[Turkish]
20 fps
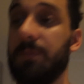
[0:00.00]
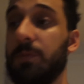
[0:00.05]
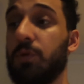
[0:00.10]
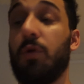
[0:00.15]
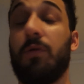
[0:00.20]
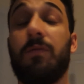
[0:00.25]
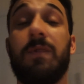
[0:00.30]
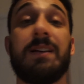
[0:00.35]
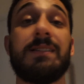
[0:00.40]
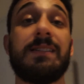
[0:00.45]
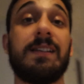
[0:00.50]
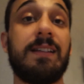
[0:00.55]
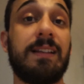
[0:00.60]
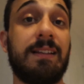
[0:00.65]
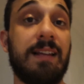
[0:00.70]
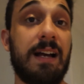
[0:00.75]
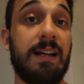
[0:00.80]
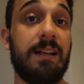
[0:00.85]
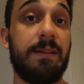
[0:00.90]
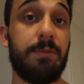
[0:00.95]
Çok fazla
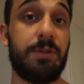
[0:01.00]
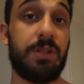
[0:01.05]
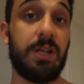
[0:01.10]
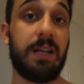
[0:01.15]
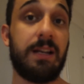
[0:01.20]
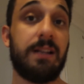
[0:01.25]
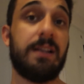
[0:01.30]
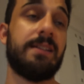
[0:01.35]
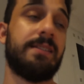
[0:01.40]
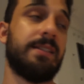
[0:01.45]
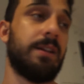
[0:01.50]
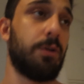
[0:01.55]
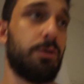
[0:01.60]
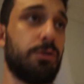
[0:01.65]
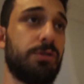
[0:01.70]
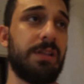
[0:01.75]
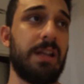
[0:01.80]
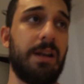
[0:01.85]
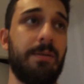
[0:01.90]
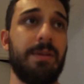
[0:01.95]
detaylı bir şekilde size
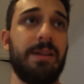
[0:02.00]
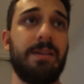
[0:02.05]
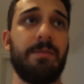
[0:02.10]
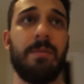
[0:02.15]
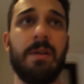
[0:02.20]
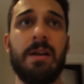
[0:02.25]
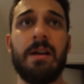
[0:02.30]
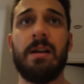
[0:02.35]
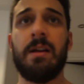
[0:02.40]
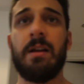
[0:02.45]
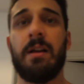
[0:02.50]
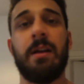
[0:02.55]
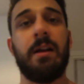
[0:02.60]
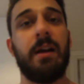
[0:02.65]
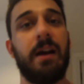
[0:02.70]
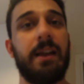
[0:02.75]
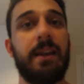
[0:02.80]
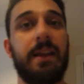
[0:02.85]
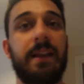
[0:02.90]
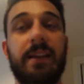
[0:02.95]
gösteremedim.
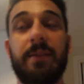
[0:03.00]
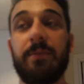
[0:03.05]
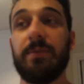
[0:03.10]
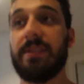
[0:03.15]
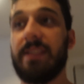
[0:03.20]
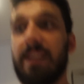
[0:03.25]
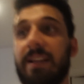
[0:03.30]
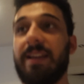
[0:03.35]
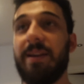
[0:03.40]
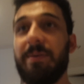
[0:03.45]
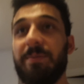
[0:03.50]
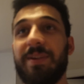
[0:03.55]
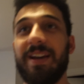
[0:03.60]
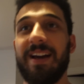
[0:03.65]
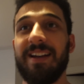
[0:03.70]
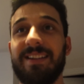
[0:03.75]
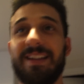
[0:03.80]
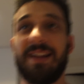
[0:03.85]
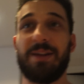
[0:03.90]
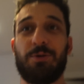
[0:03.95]
Hani elimizdeki
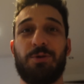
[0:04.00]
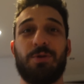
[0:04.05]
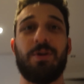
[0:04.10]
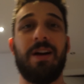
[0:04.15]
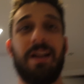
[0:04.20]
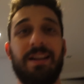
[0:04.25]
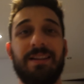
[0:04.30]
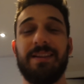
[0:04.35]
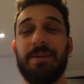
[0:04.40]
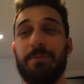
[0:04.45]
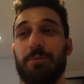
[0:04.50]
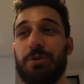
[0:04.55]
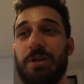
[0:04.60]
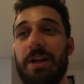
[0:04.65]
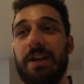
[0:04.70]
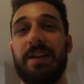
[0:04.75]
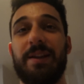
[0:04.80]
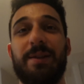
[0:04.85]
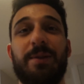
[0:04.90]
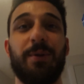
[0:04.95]
imkanlar şu anda bu
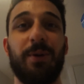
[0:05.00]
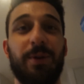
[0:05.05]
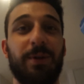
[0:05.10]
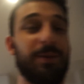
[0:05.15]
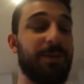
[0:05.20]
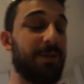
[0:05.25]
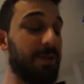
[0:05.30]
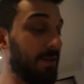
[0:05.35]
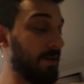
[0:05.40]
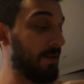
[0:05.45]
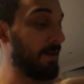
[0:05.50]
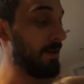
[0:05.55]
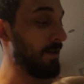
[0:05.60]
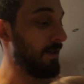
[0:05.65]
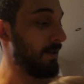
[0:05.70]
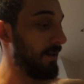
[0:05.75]
şekilde oldu.